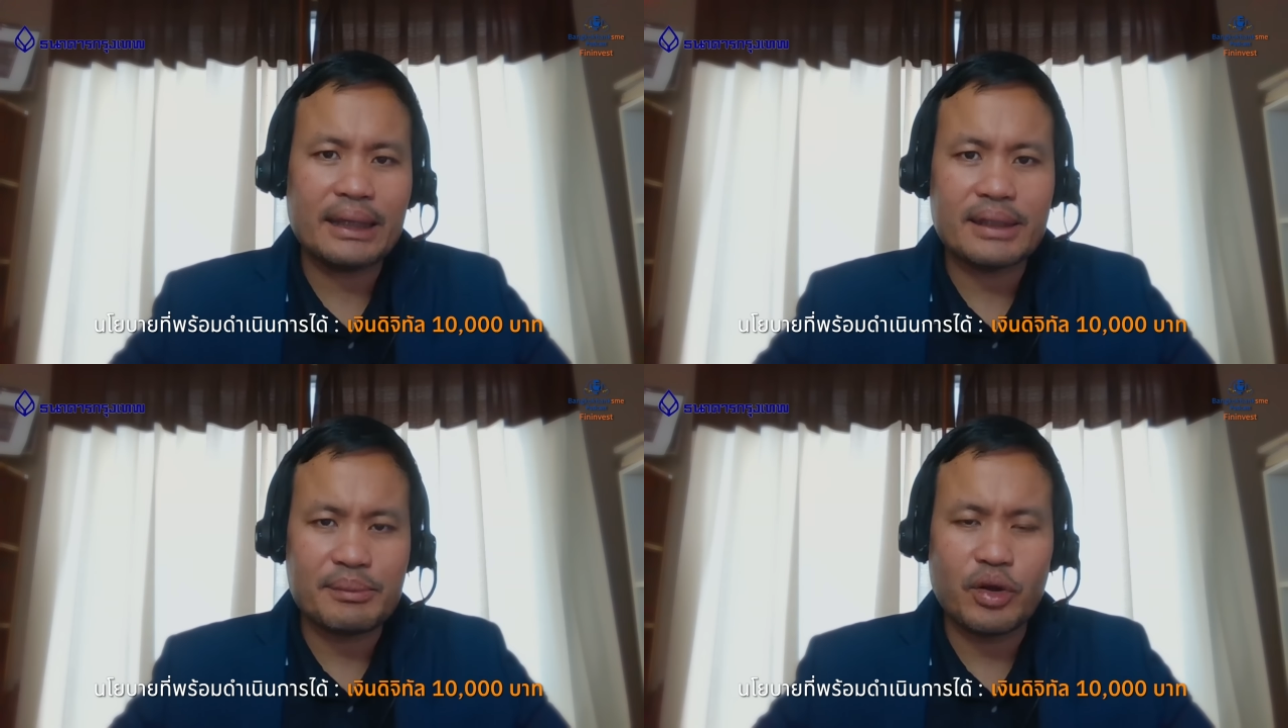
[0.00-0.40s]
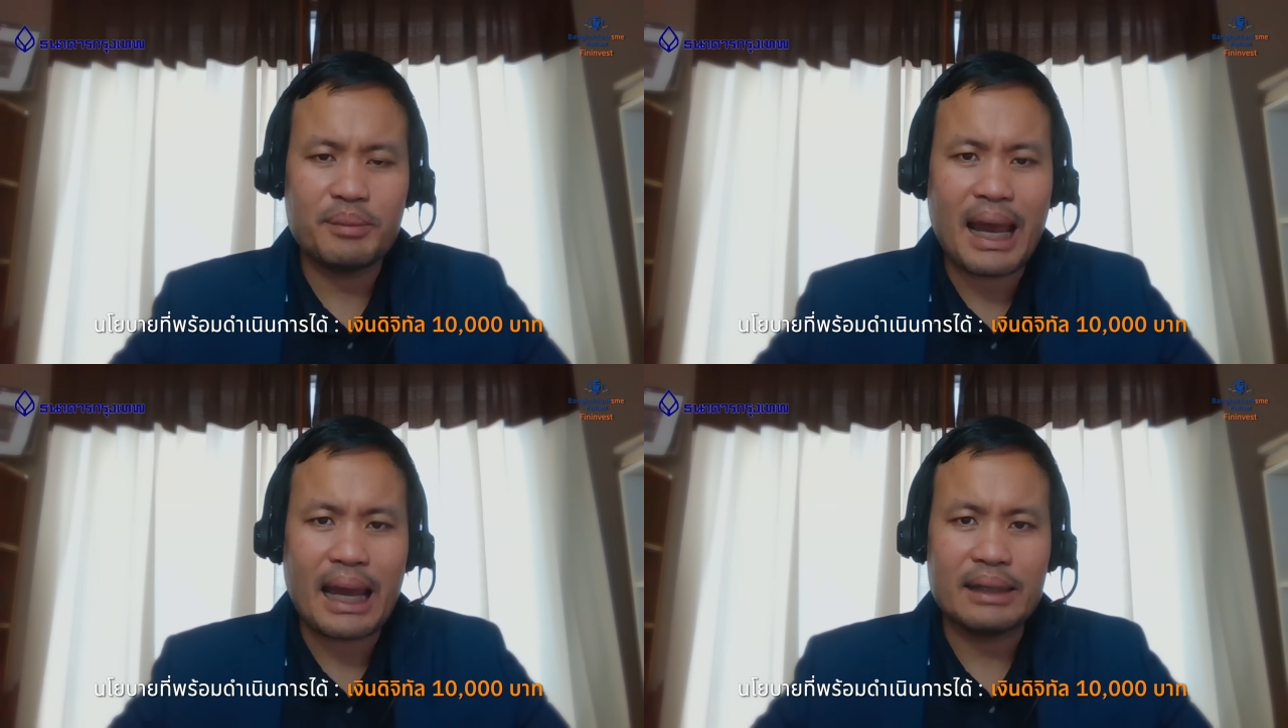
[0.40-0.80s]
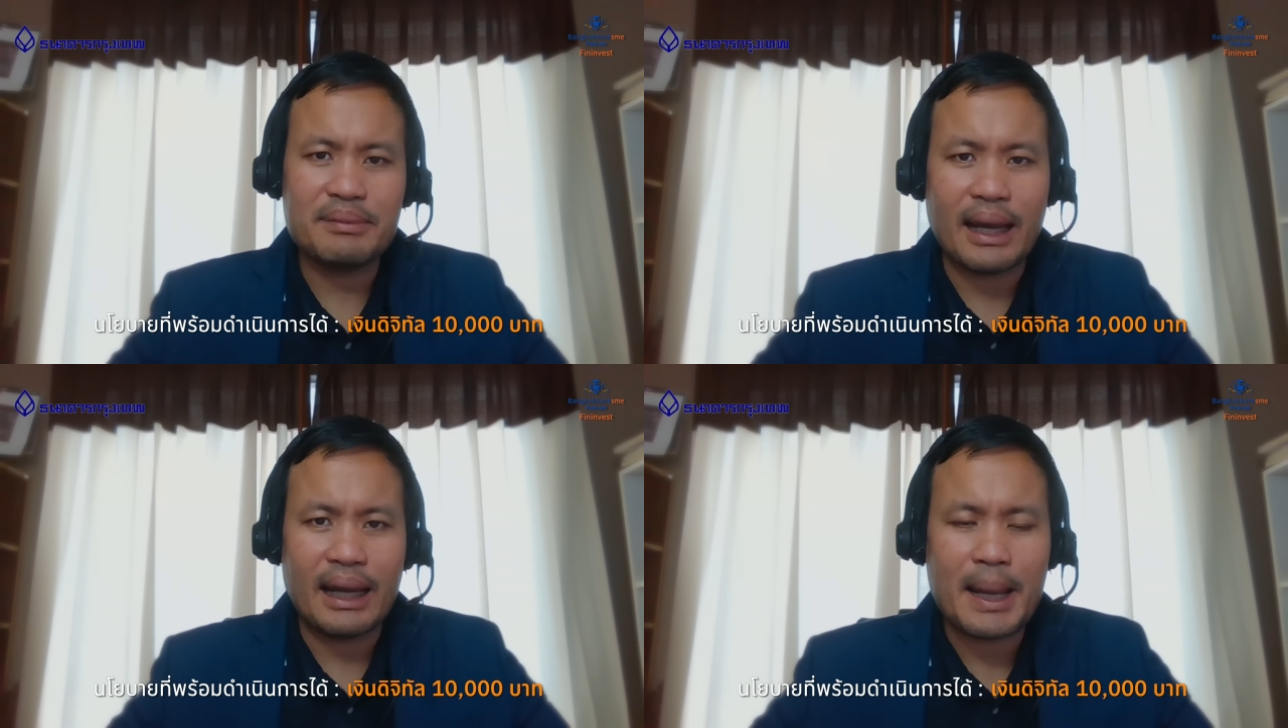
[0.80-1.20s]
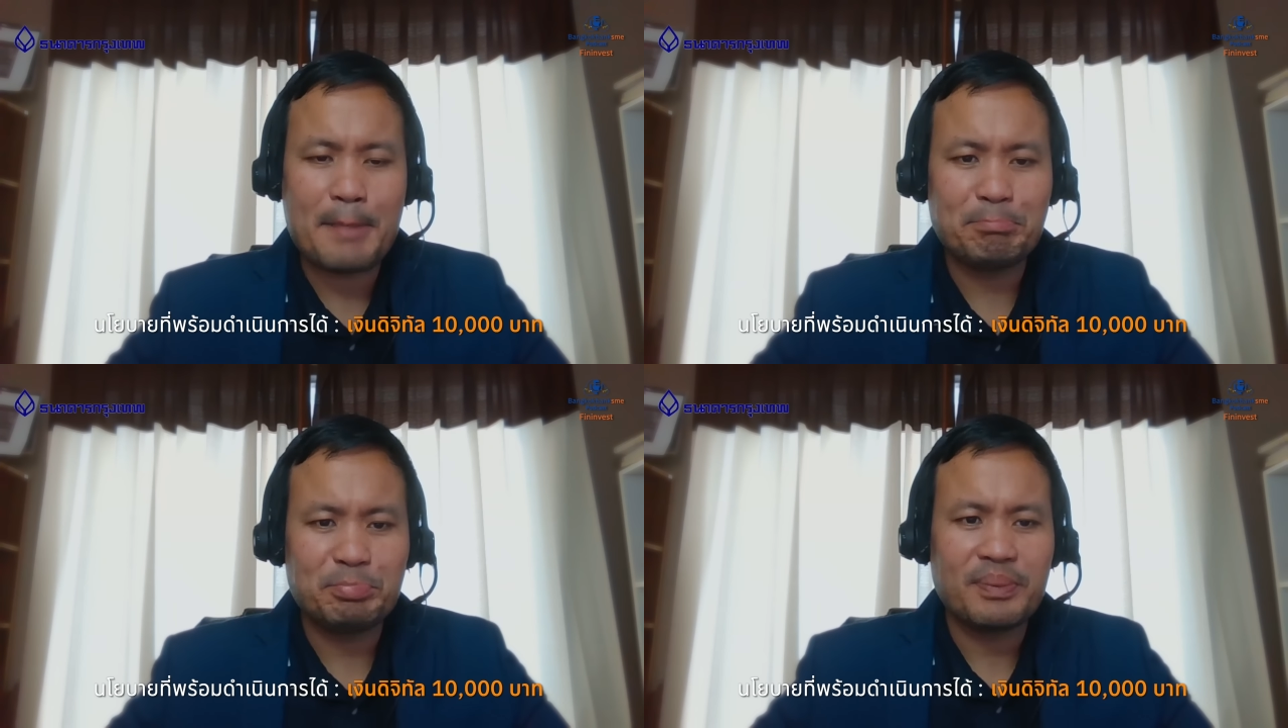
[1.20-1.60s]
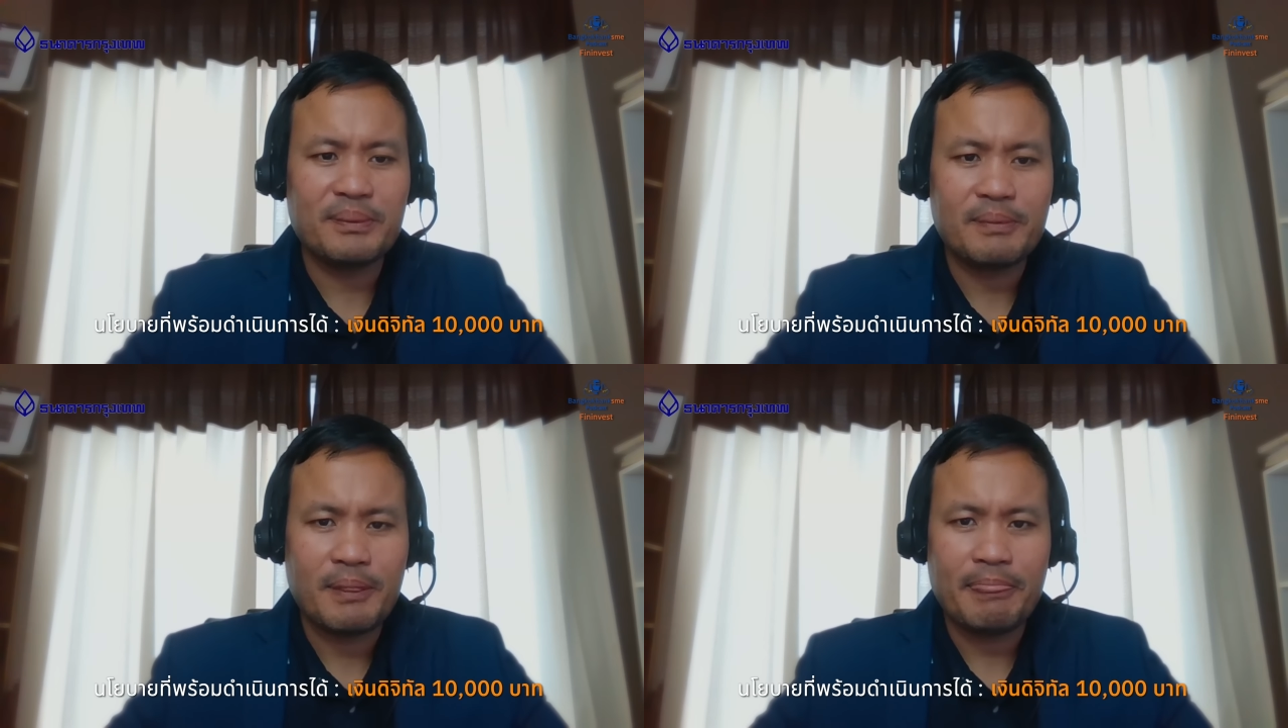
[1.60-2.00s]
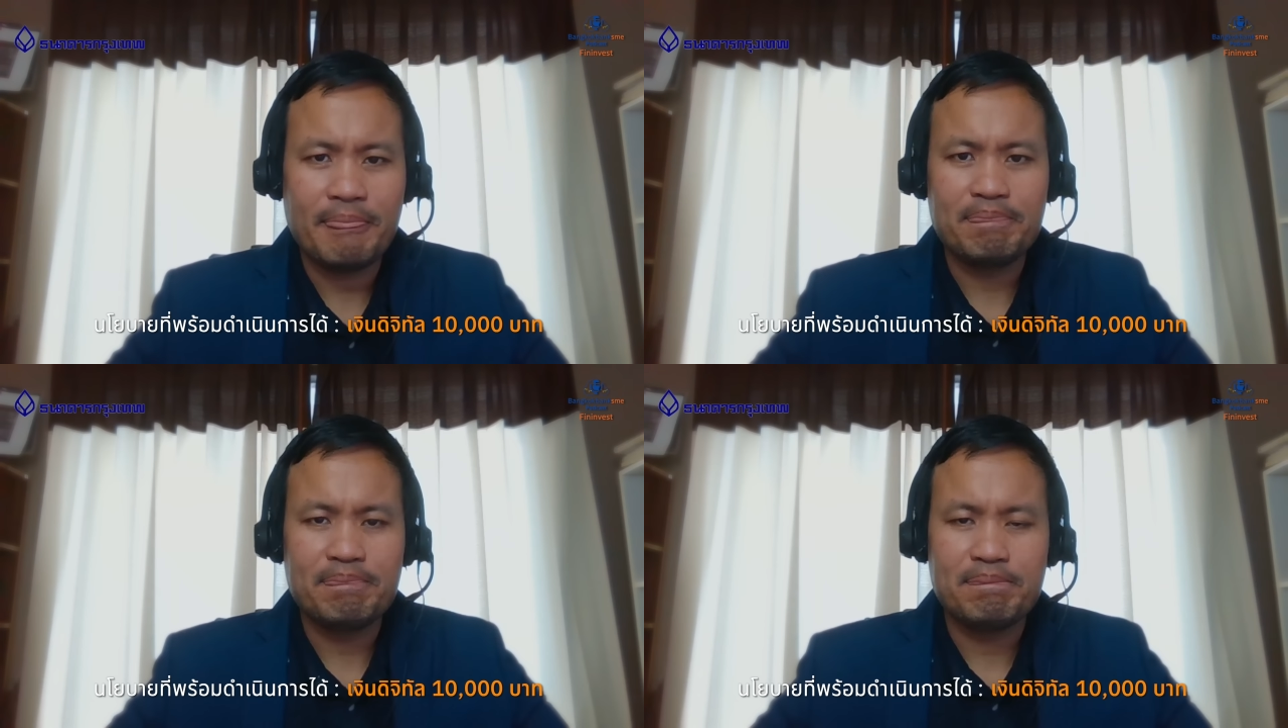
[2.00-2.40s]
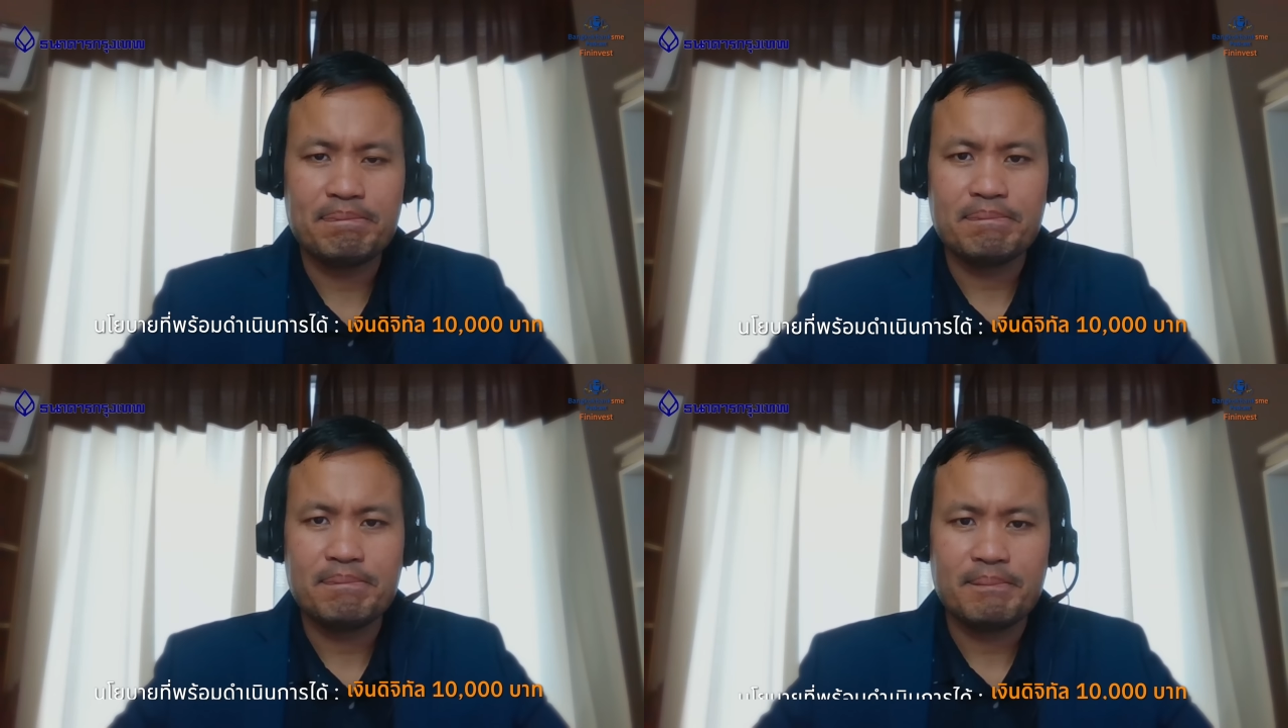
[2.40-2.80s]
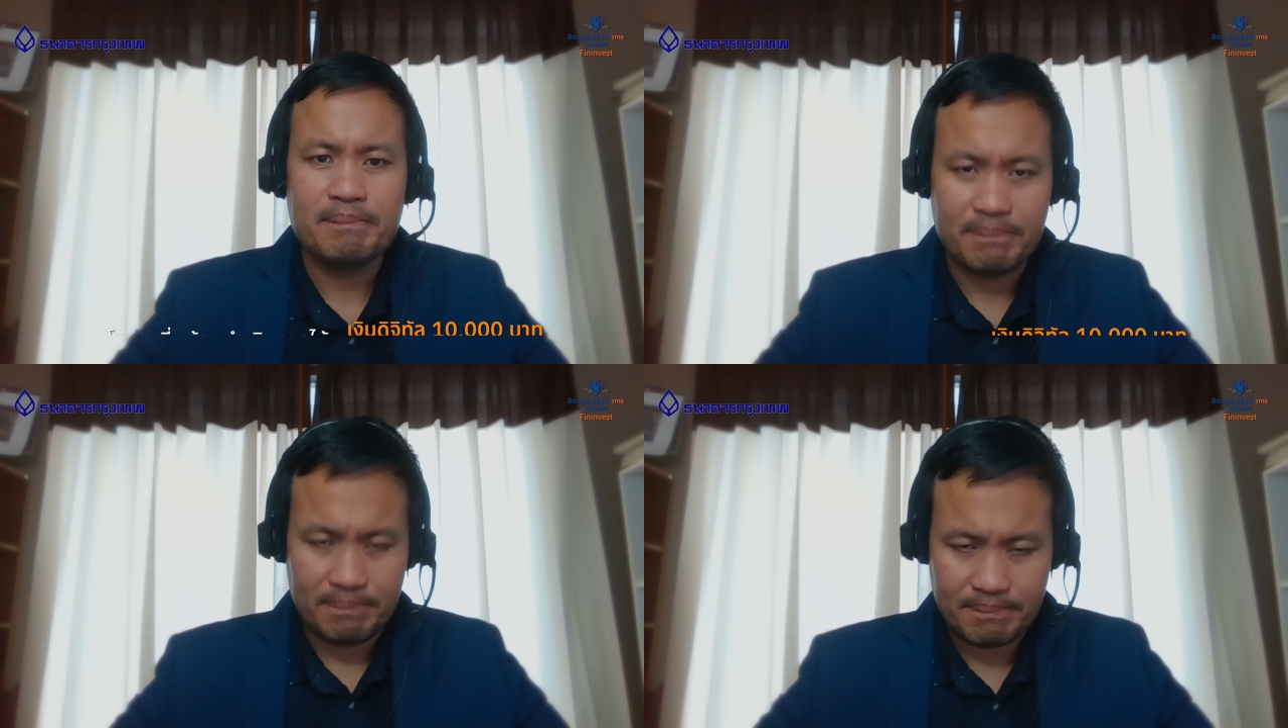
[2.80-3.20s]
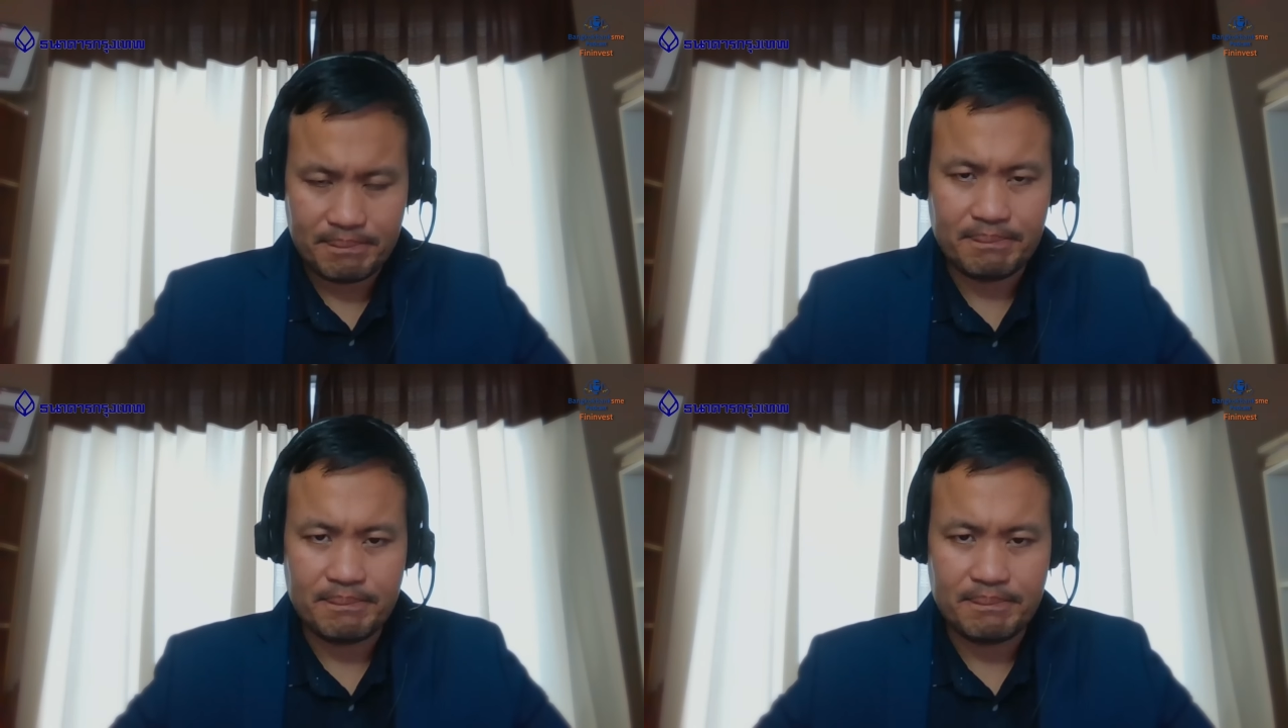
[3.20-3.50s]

จำนวนมากหรือเปล่าเรื่องเม็ดเงินเนี่ยจำนวนสูงมากนะครับ